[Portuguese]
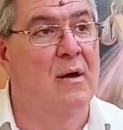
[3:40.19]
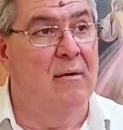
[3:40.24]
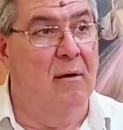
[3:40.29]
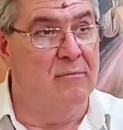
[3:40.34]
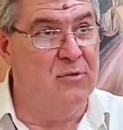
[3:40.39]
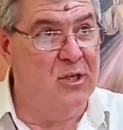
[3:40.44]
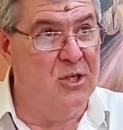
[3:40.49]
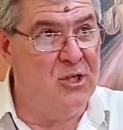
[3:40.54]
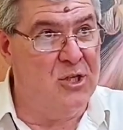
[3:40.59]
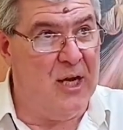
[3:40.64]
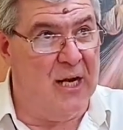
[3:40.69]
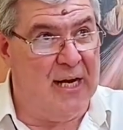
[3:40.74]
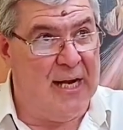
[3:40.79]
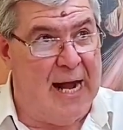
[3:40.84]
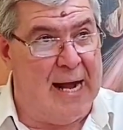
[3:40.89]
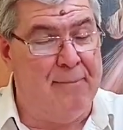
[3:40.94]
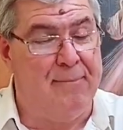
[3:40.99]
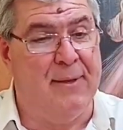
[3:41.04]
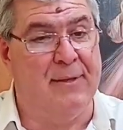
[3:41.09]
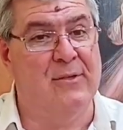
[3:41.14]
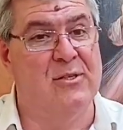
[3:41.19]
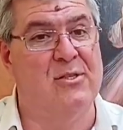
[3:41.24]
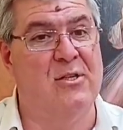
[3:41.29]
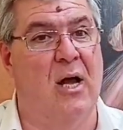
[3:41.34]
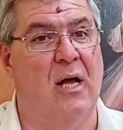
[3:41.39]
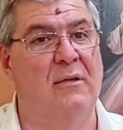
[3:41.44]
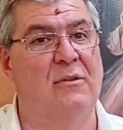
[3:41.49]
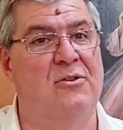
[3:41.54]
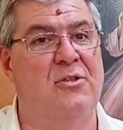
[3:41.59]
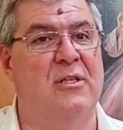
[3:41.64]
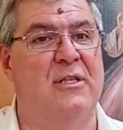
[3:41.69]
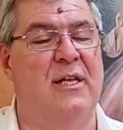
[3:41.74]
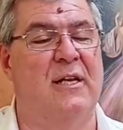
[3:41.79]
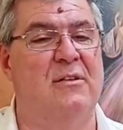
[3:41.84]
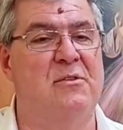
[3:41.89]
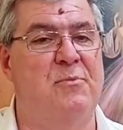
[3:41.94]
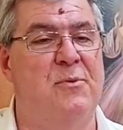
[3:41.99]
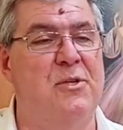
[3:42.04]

Vamos enxergar pelos olhos de Deus.